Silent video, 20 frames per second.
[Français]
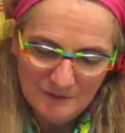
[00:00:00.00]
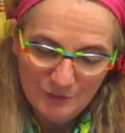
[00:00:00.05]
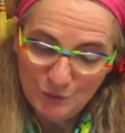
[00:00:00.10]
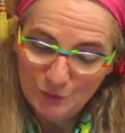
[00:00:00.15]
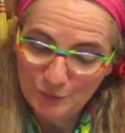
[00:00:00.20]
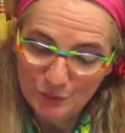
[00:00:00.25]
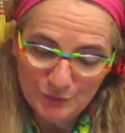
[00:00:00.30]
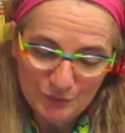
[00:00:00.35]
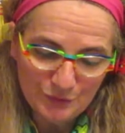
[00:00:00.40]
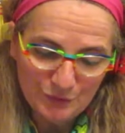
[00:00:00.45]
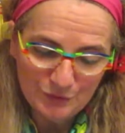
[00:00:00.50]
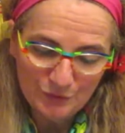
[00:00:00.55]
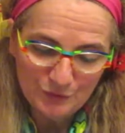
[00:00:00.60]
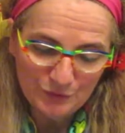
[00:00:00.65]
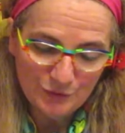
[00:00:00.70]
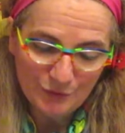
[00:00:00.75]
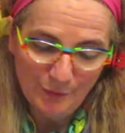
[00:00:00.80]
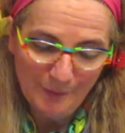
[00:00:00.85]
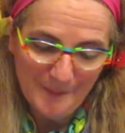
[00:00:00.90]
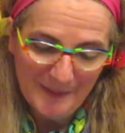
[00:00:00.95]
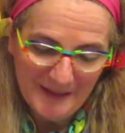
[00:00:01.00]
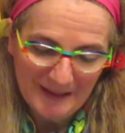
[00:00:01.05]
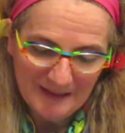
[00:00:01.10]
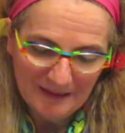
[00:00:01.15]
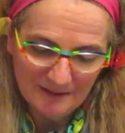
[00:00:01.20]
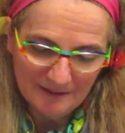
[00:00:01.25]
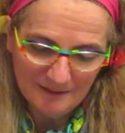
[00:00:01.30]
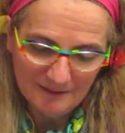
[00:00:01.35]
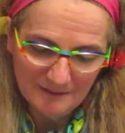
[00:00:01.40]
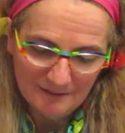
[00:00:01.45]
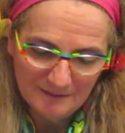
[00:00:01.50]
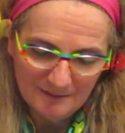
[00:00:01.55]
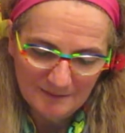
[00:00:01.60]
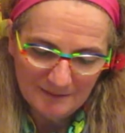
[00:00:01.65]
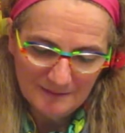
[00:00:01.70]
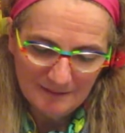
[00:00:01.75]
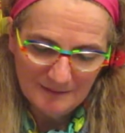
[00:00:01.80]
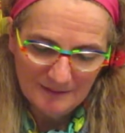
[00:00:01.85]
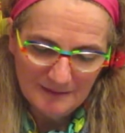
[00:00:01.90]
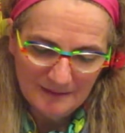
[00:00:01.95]
Tous sont maigres.
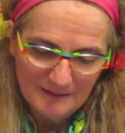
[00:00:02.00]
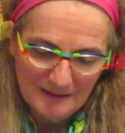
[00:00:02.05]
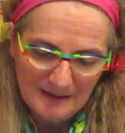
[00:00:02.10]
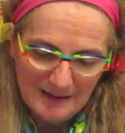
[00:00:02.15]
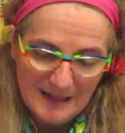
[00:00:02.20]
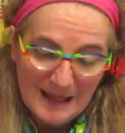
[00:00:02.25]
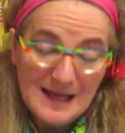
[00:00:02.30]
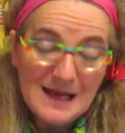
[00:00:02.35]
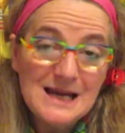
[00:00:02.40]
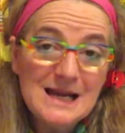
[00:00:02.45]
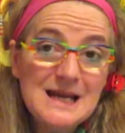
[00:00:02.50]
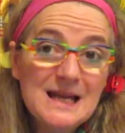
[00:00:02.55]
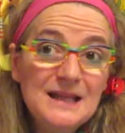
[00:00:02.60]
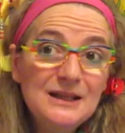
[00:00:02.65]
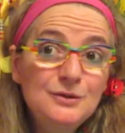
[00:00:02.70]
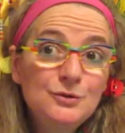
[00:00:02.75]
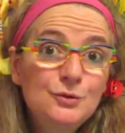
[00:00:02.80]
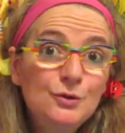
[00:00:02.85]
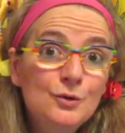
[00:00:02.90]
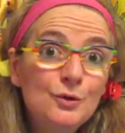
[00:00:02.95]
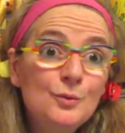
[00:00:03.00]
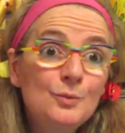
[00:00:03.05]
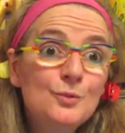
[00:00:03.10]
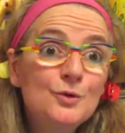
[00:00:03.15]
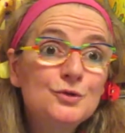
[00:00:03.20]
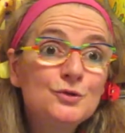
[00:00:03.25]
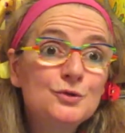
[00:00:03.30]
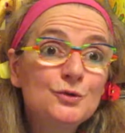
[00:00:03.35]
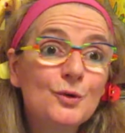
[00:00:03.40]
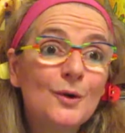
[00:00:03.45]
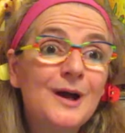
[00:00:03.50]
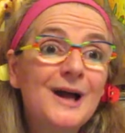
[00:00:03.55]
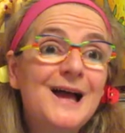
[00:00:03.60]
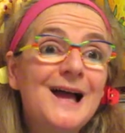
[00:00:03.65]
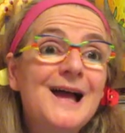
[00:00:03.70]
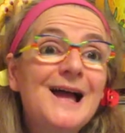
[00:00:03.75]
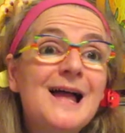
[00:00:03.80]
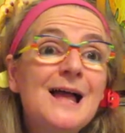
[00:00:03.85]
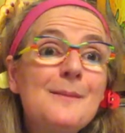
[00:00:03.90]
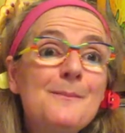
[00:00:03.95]
L'un d'eux mesure
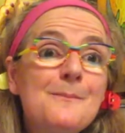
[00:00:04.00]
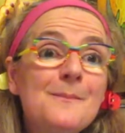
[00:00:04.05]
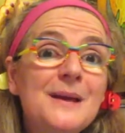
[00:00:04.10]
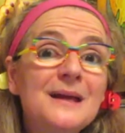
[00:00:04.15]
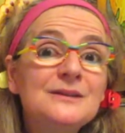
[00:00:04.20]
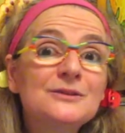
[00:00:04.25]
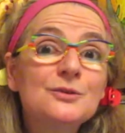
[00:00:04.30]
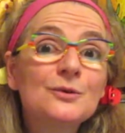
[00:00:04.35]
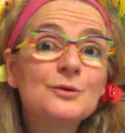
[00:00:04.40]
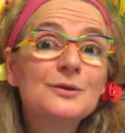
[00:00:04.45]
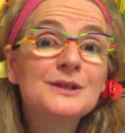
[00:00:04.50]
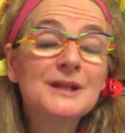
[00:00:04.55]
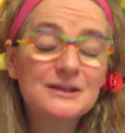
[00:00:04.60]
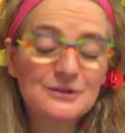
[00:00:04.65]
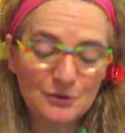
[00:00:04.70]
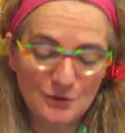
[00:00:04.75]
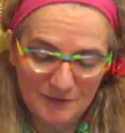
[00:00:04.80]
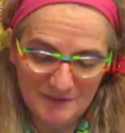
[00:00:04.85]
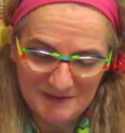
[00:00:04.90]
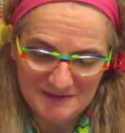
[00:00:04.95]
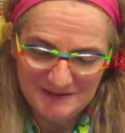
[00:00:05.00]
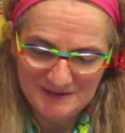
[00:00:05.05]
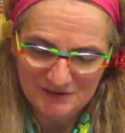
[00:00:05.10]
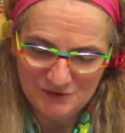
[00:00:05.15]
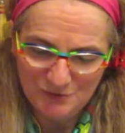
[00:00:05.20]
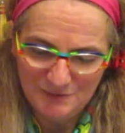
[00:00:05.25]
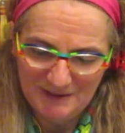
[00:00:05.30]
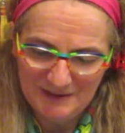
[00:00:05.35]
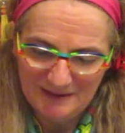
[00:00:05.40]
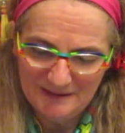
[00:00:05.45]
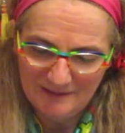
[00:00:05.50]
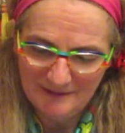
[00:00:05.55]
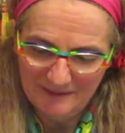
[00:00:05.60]
1m98.